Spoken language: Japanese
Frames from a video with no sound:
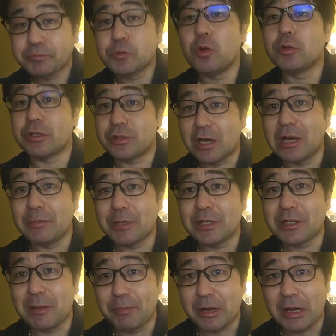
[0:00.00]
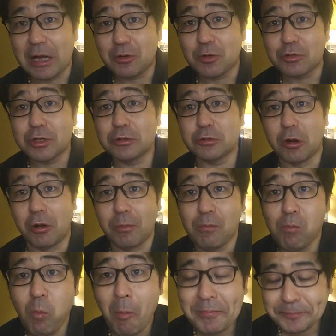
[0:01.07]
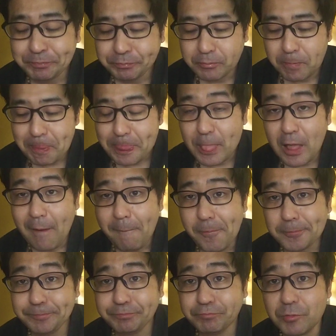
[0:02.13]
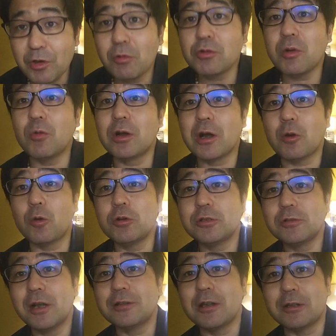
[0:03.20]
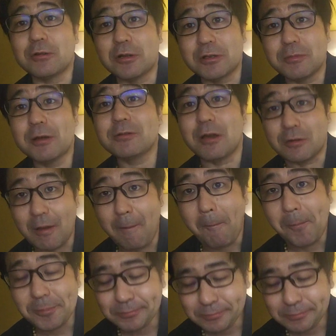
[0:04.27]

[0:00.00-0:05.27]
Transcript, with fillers: どうですかね皆さんやっぱり外国行くと日本のものが恋しくなったりとかしますかね